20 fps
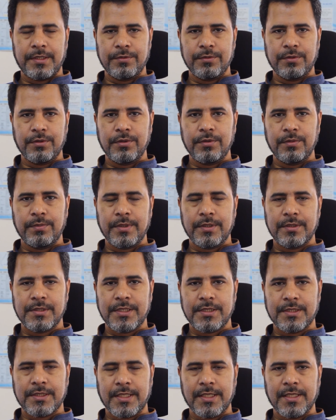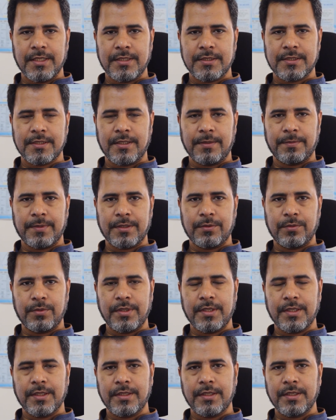ইউটিউবের যে চ্যানেল আছে আমার
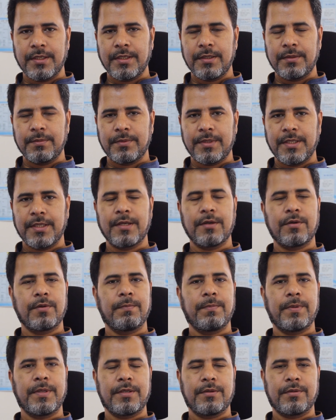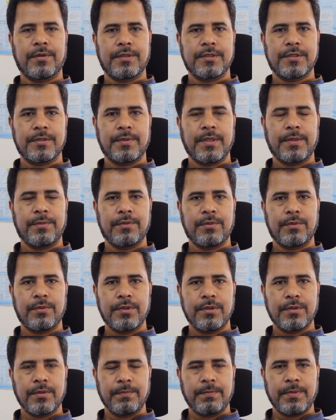ওইখান থেকেই দেখে কমপ্লিট করা যাবে এবং
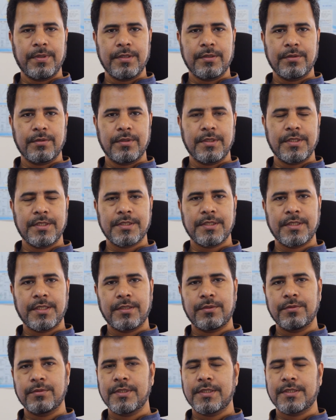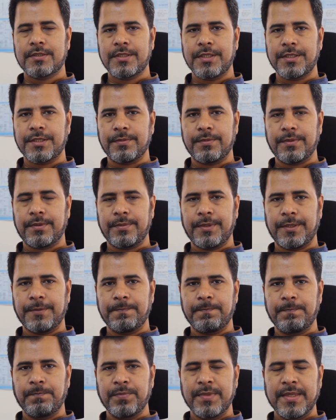ওই কমপ্লিট করলে সে এ টু জেড শিখতে পারবে
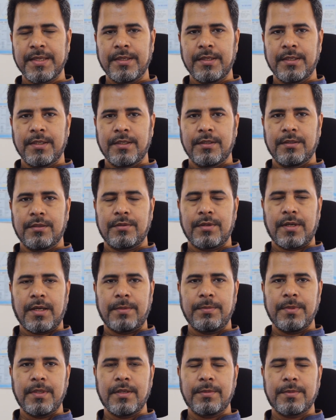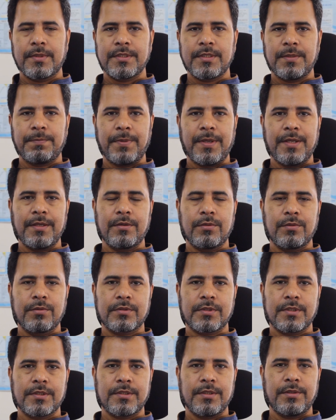তো আমি আমার যে পেইড
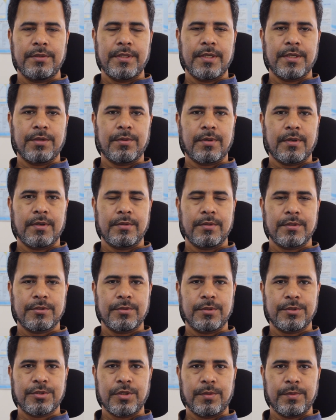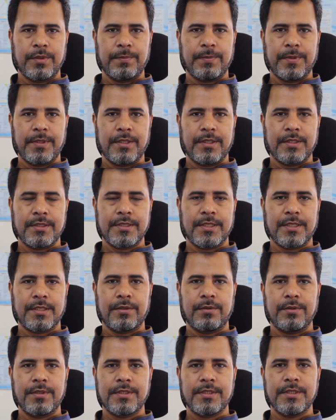কোর্সটা ছিল এটা করানোর আসলে সময় পাই না যার
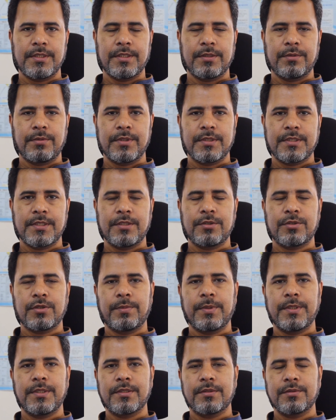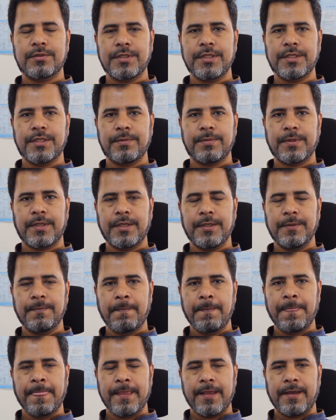কারণে চিন্তা করেছি সবাই যেন শিখতে পারে
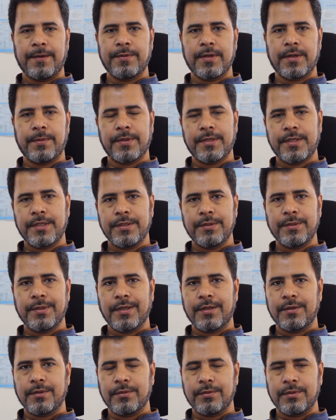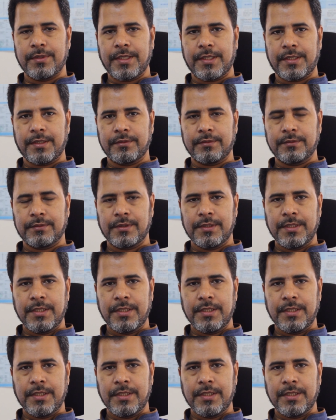এবং আমার টিউটোরিয়ালগুলো দেখে